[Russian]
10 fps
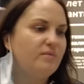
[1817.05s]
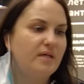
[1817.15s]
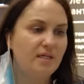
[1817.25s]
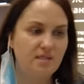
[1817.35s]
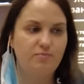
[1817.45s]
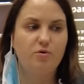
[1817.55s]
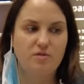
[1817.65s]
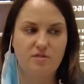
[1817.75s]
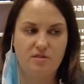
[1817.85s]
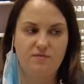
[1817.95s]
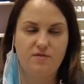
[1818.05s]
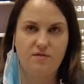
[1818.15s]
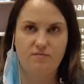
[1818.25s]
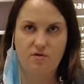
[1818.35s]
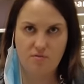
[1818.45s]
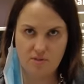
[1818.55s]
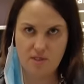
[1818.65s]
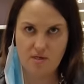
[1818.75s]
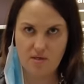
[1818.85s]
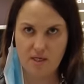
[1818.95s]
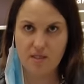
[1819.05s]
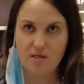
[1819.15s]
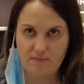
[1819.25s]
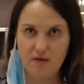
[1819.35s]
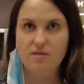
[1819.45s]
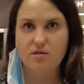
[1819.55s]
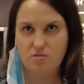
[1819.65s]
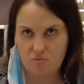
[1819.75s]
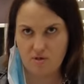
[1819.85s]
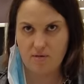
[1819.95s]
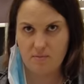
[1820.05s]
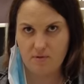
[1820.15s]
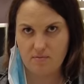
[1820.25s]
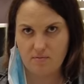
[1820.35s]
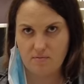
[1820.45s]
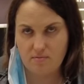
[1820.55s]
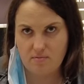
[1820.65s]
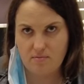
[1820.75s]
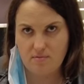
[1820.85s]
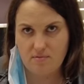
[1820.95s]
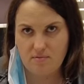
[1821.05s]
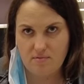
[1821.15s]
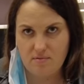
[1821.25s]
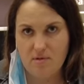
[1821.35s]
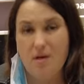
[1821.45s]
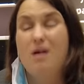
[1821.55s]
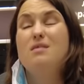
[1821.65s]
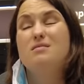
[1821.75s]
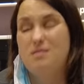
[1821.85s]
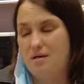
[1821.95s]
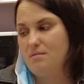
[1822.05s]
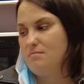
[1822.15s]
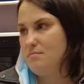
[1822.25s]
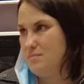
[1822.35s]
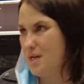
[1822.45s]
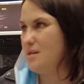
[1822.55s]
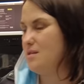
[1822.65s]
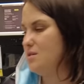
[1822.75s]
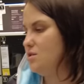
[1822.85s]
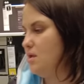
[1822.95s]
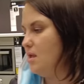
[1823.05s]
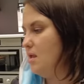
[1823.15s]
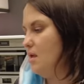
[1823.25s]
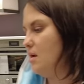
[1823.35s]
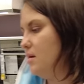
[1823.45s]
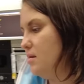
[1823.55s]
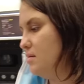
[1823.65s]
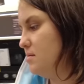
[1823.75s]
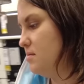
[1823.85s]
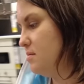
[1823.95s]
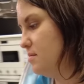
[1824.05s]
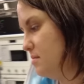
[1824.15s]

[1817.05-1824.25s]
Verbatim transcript: находить просто сертифицированных людей, адекватных, с руками. Заплатите и не думайте. Да, так логичней. А теперь по плитам.